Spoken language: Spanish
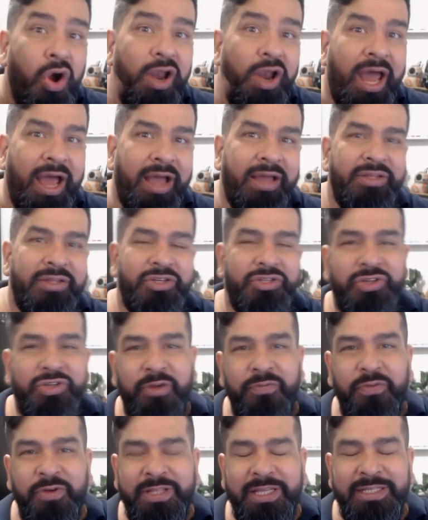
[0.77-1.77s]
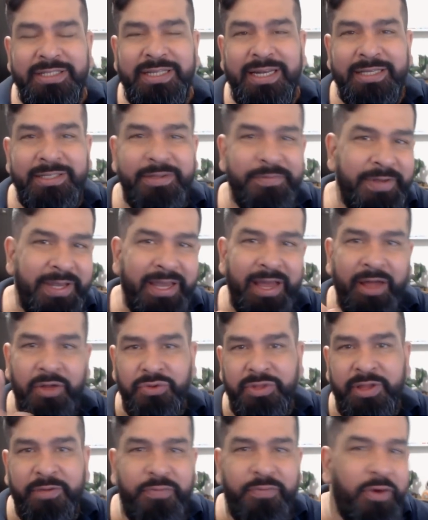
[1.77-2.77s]
Hola, yo soy Foc
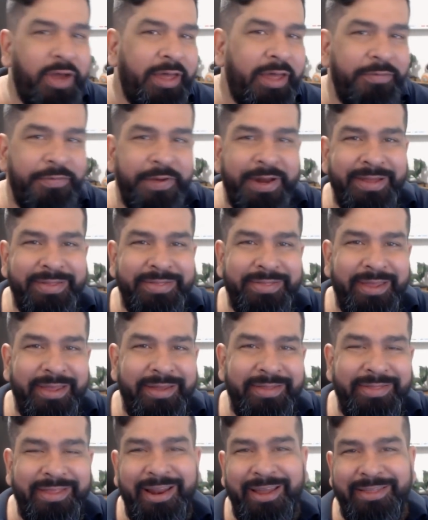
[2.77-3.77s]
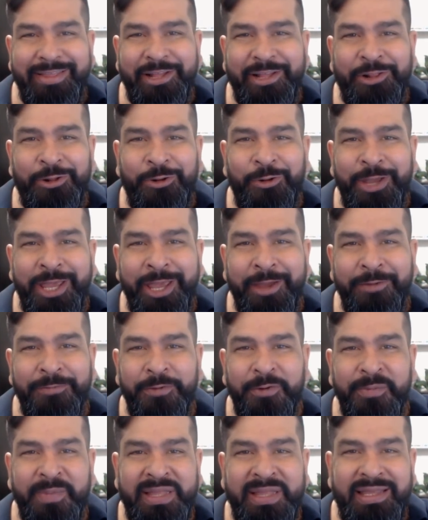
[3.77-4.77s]
Desclasificado, un enfoque diferente de la tecnología
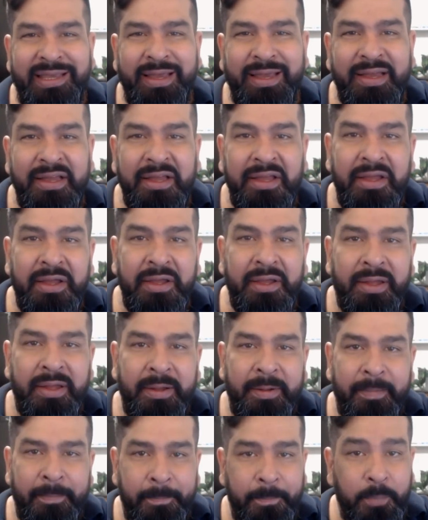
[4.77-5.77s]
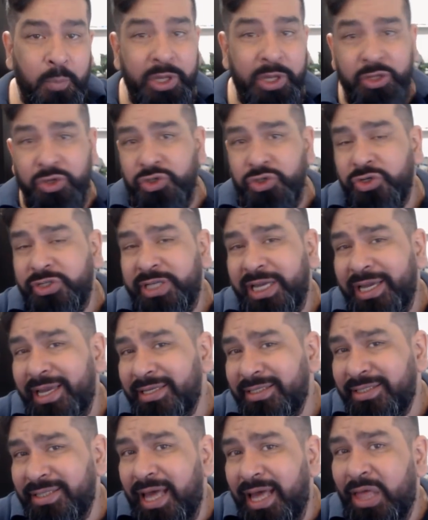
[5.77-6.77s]
informática. Bueno, yo sé que
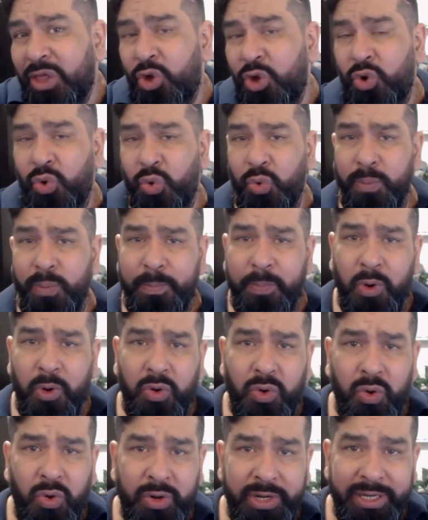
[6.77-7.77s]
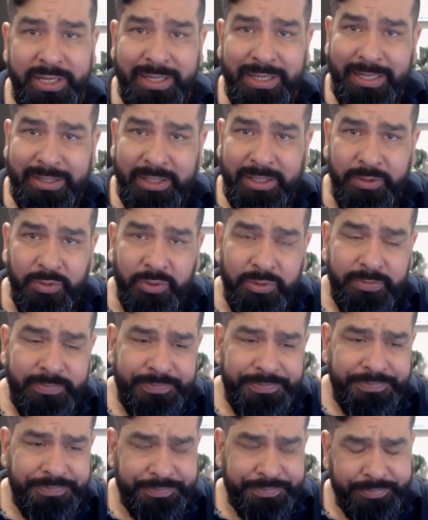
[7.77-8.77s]
he estado un poco inactivo,
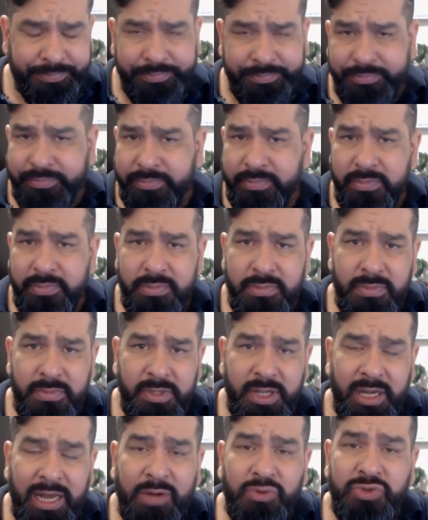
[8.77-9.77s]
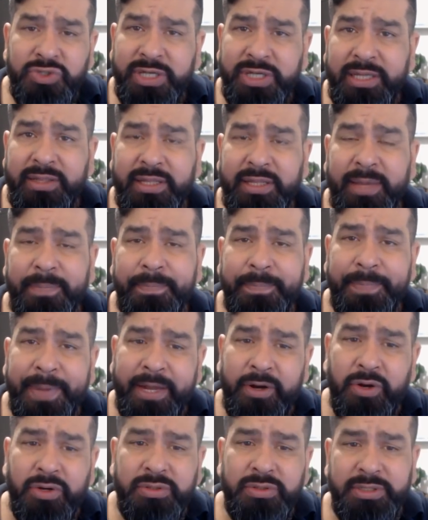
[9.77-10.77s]
ausente,
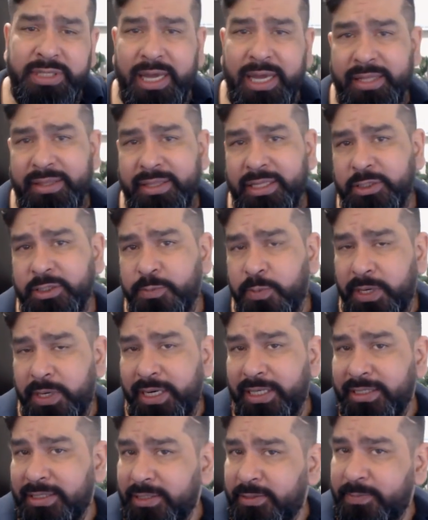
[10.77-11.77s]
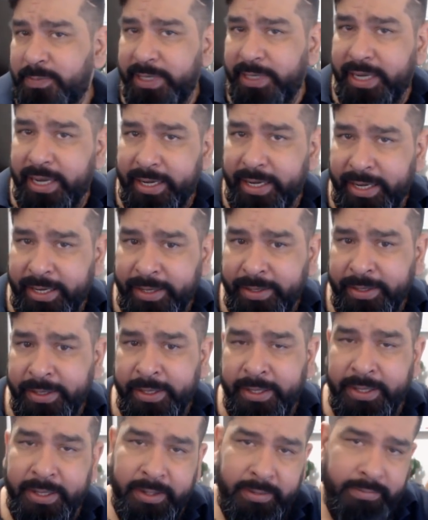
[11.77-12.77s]
pero ya después les explicaré
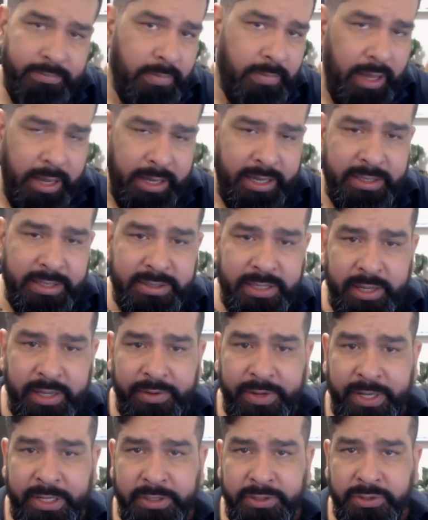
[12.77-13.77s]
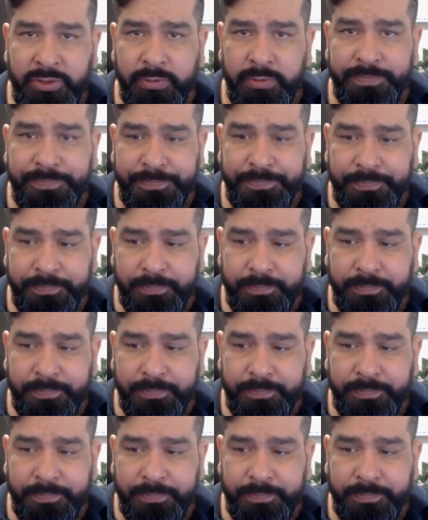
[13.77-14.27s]
a qué se debe esto.